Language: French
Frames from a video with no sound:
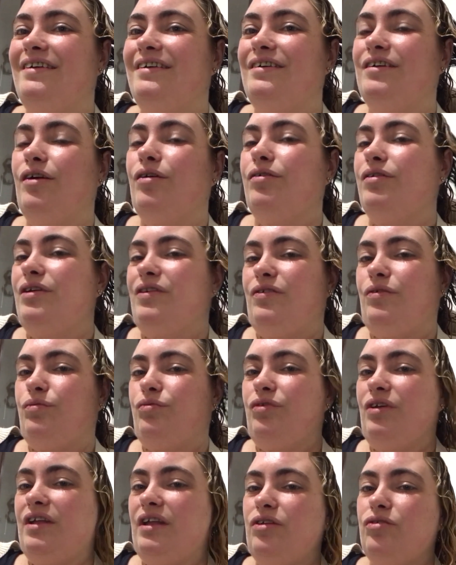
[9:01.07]
non, ils ont
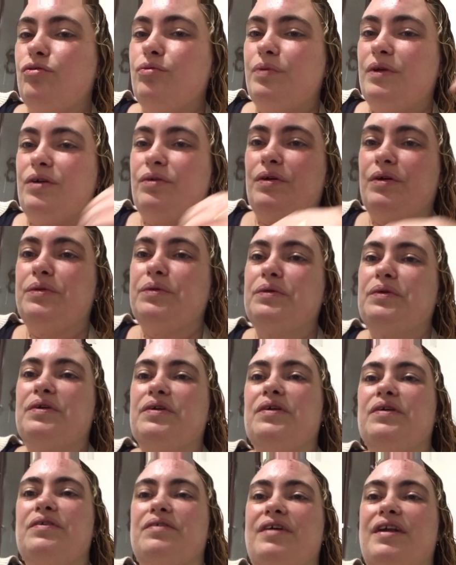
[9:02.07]
besoin d'être coupés quoi.
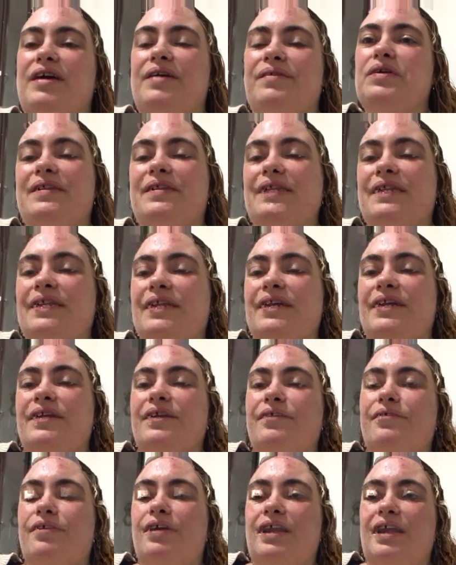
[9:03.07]
Donc voilà.
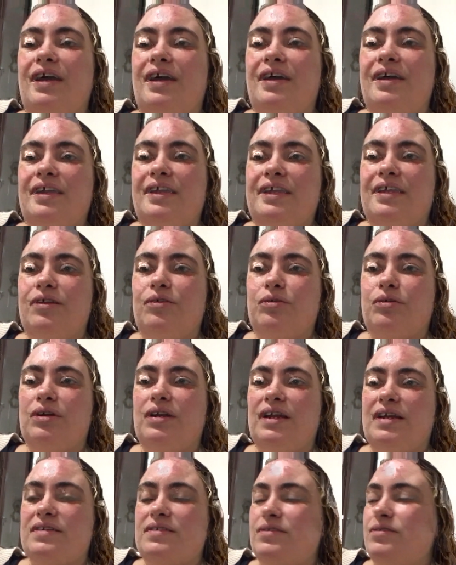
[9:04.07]
Voilà, et
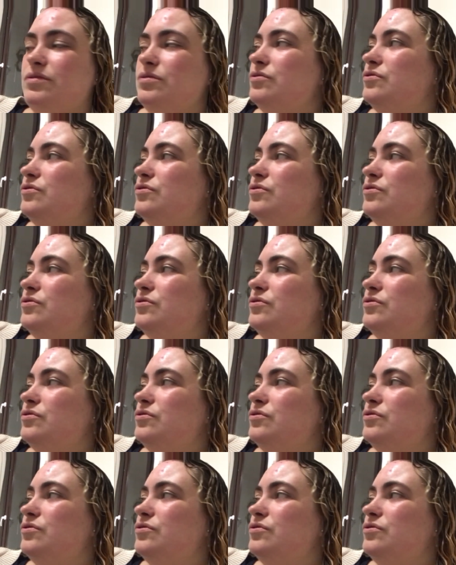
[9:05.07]
donc là ce